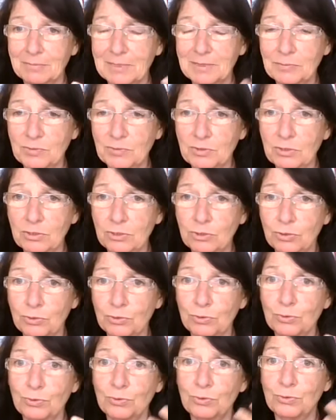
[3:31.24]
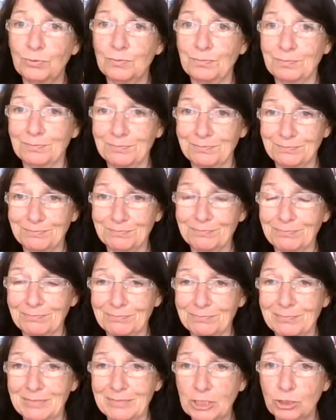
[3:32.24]
Même que
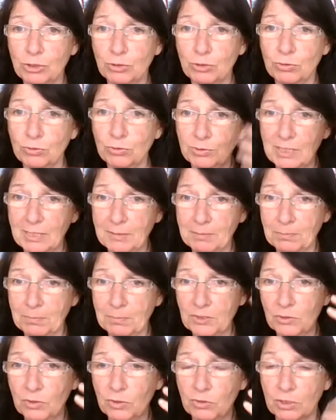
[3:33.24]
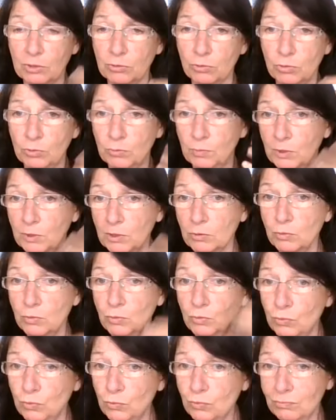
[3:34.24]
les gens qu'on aime passent dans un autre plan,
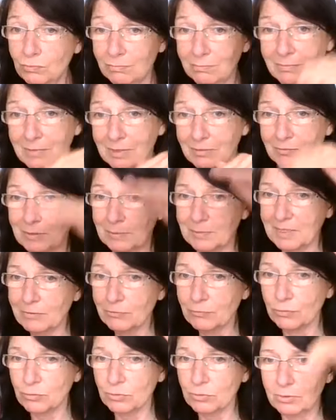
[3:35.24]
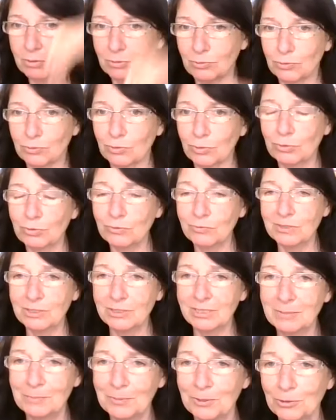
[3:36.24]
ou nous, pas bref, on, on se retrouve
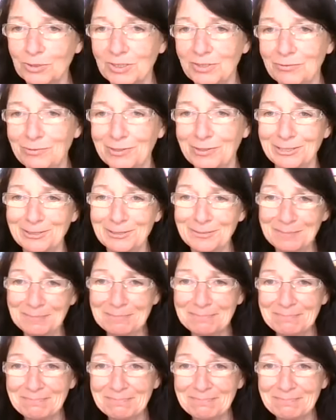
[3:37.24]
dans des plans différents,